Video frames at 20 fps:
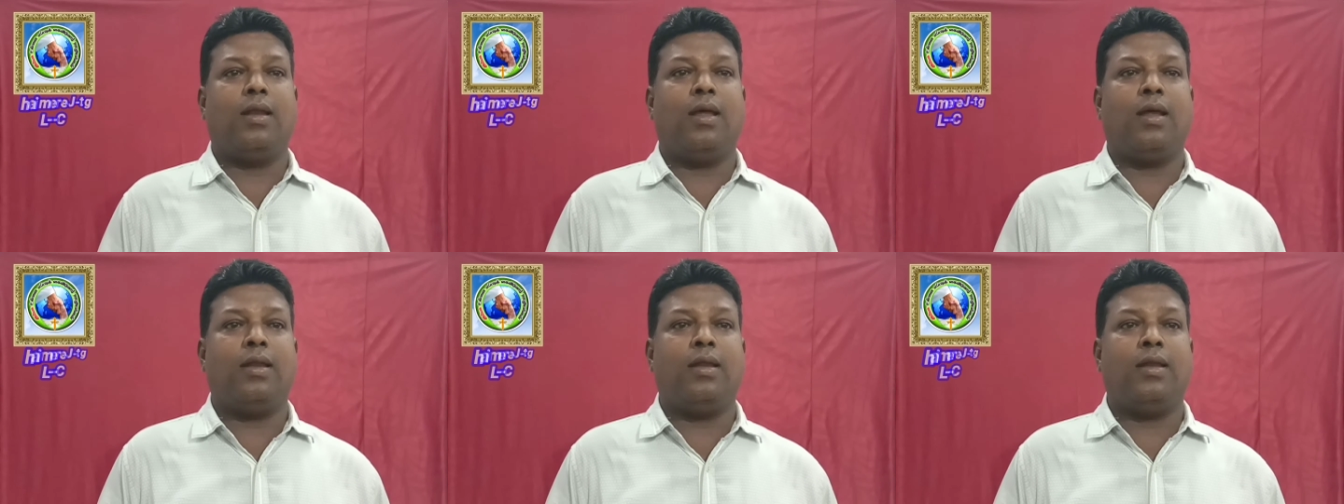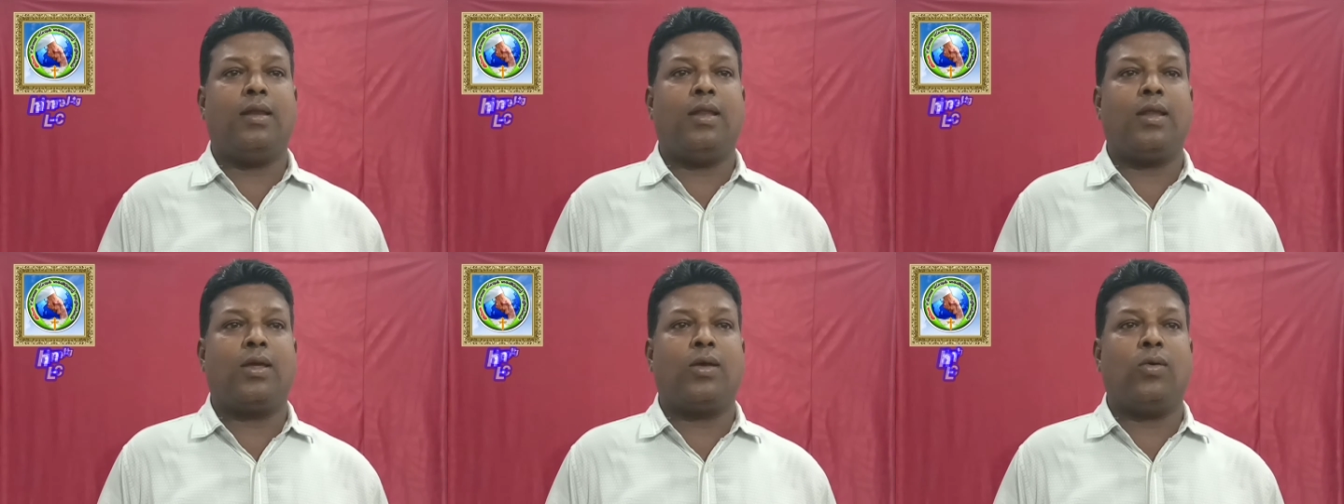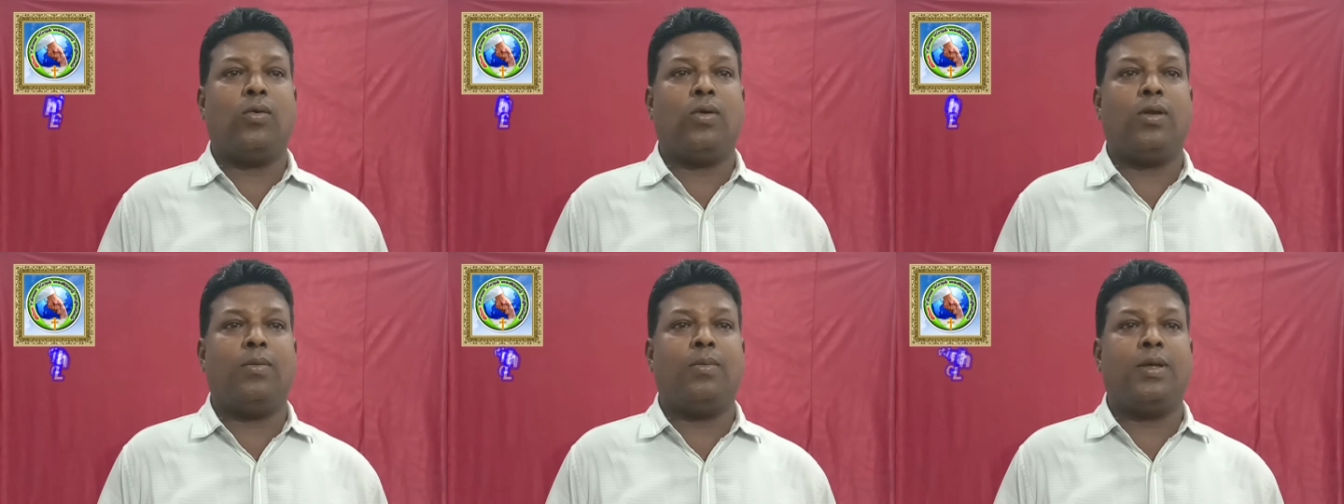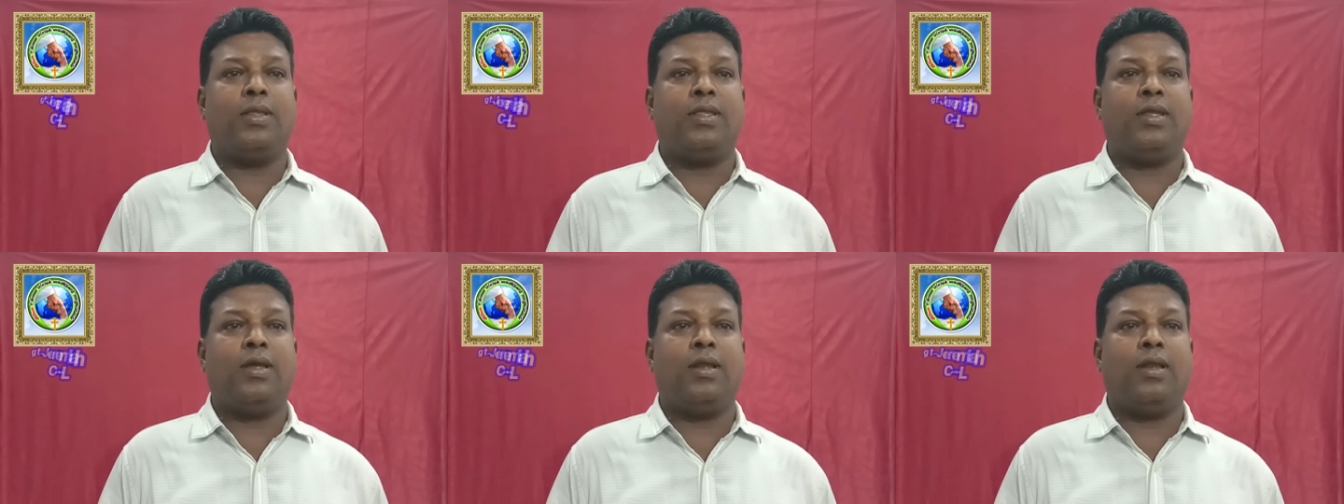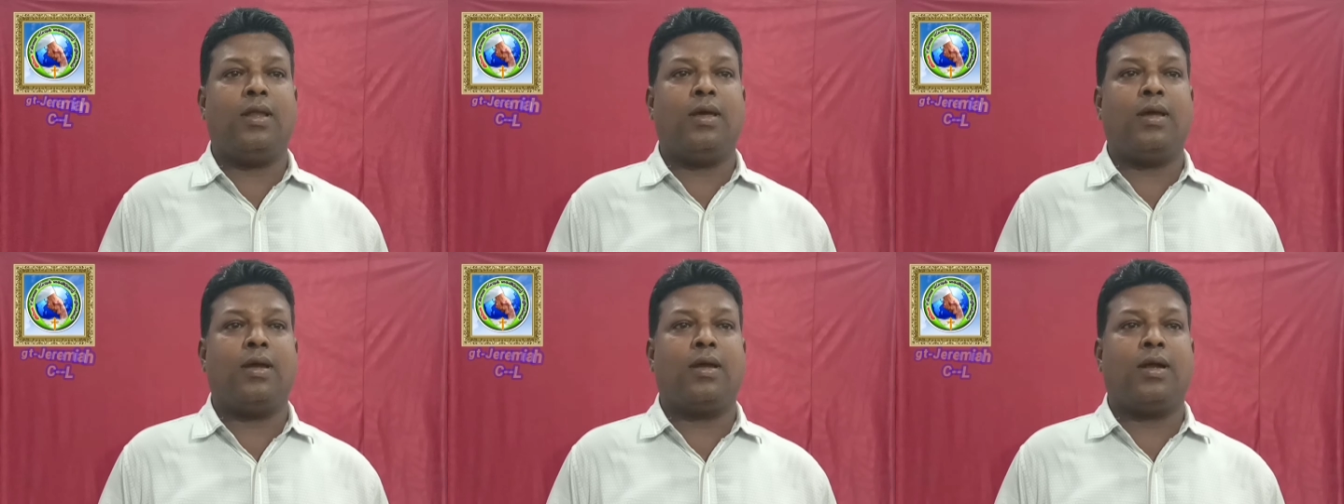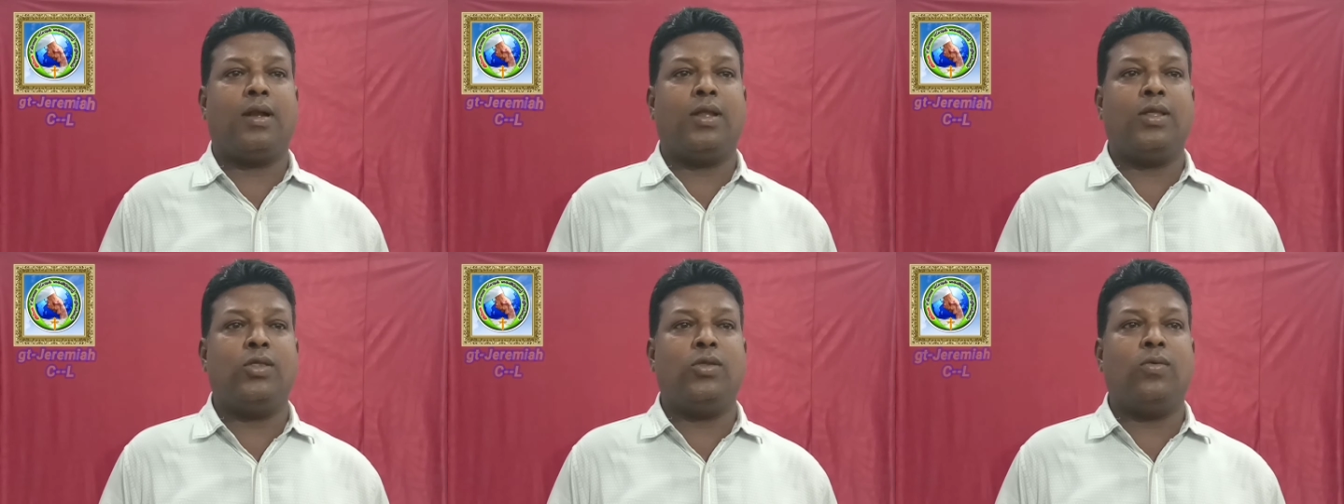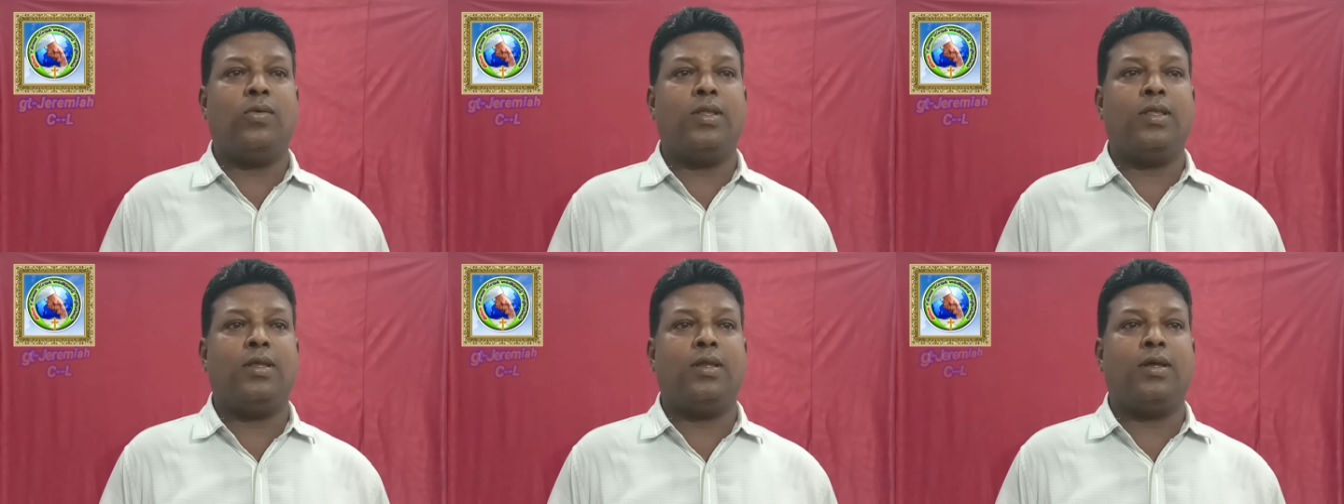நான் இன்றைக்கு உங்கள் மத்தியிலே கடந்து
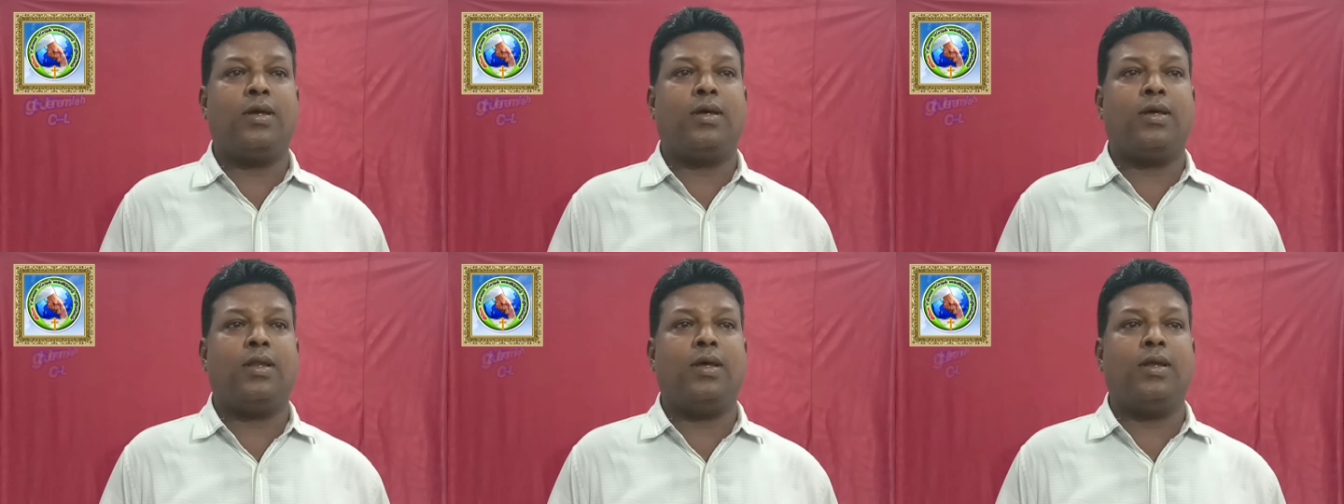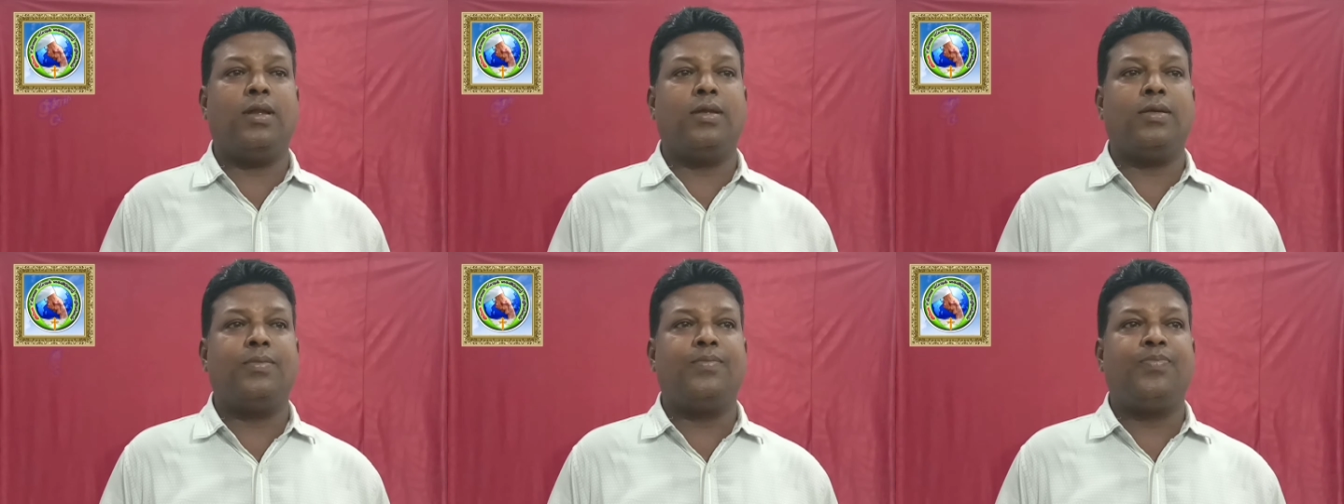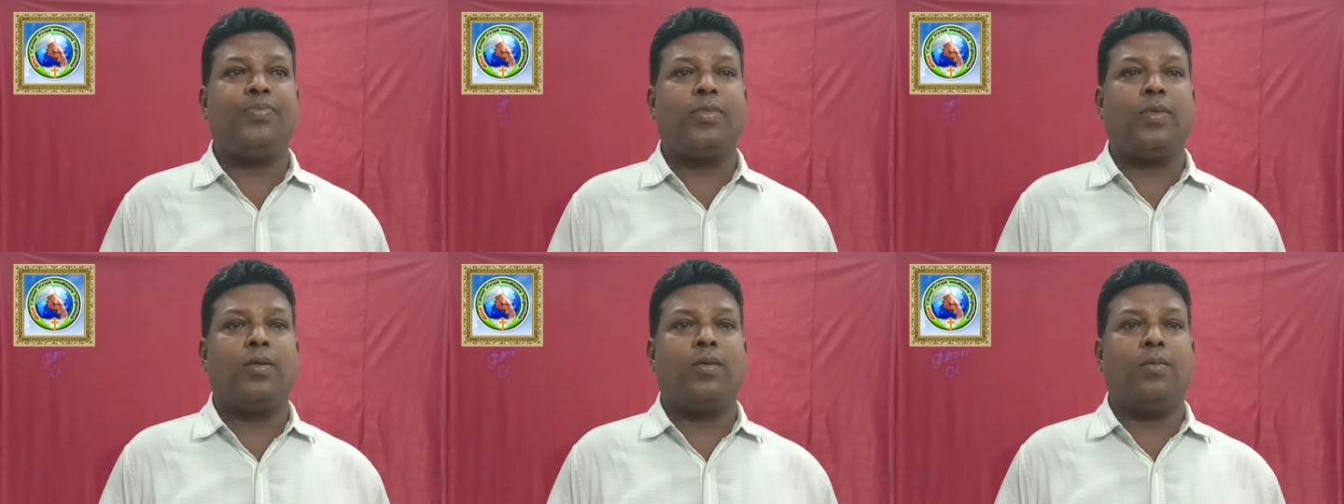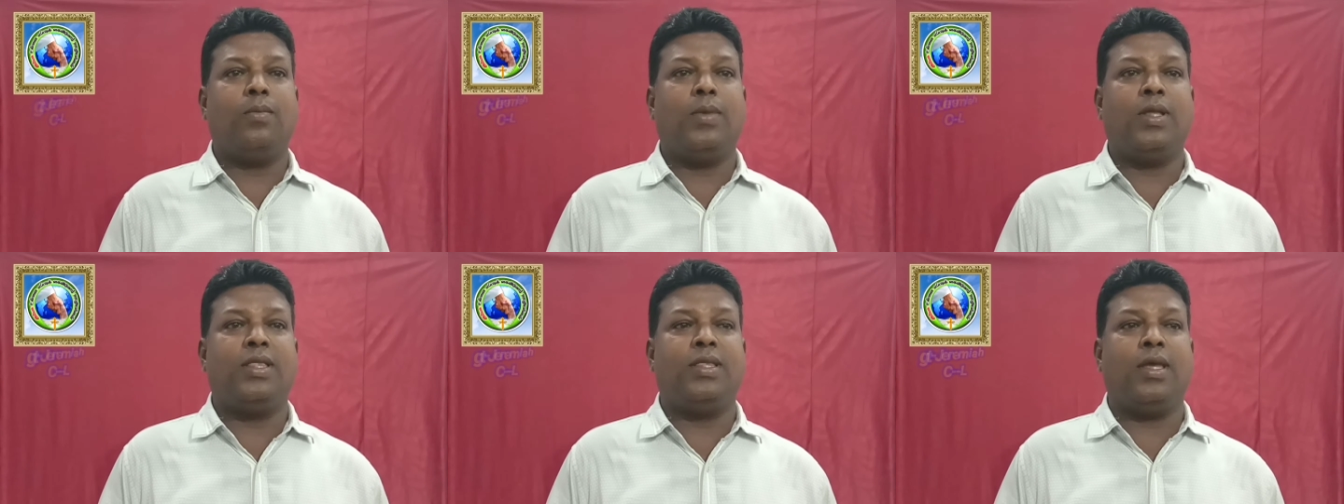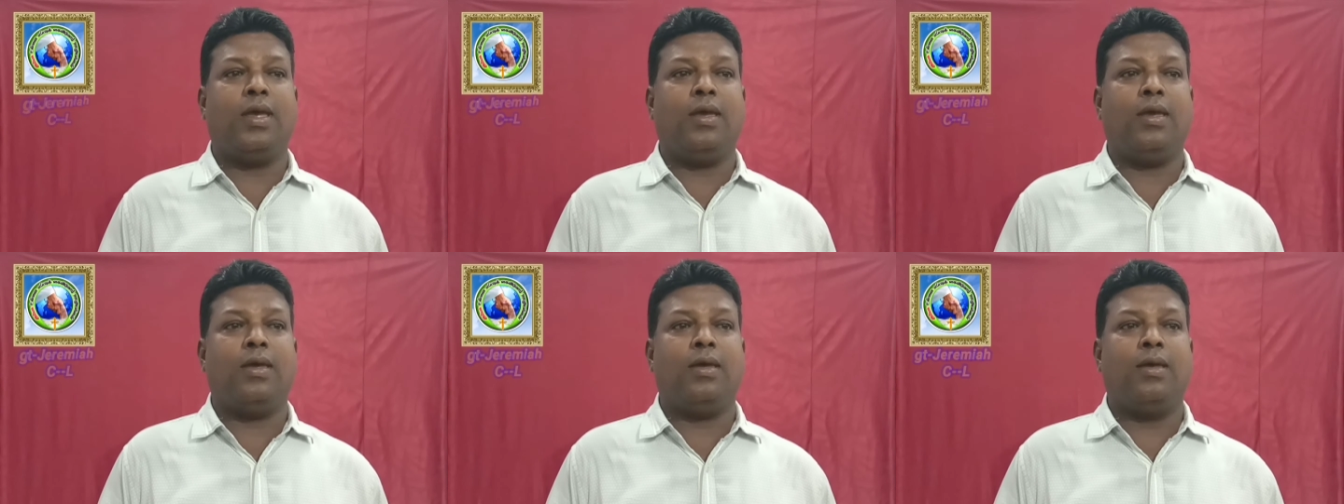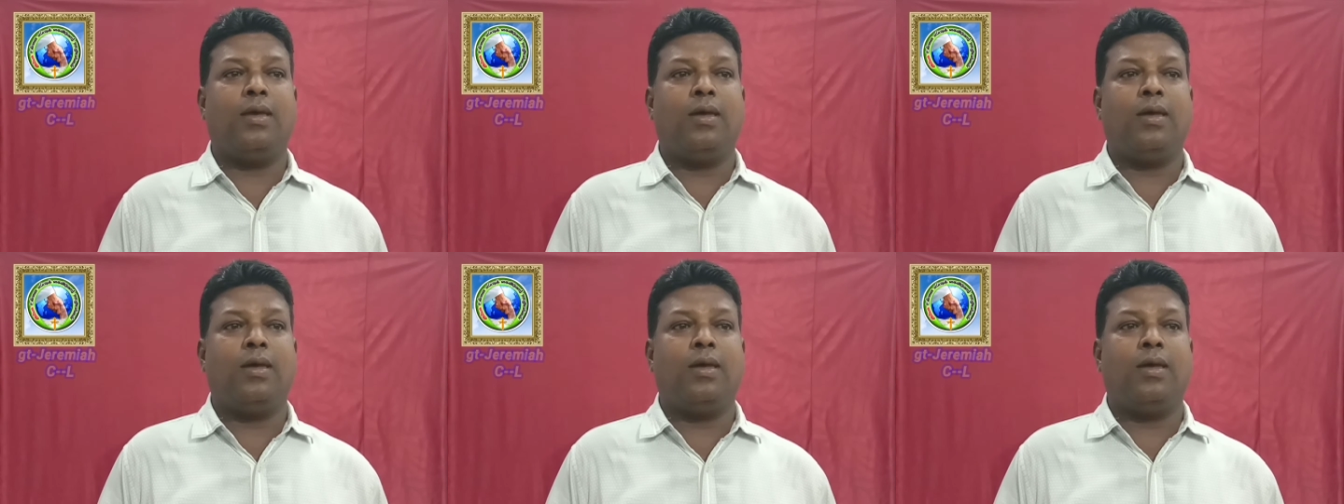வந்திருக்கிறேன் மத்தி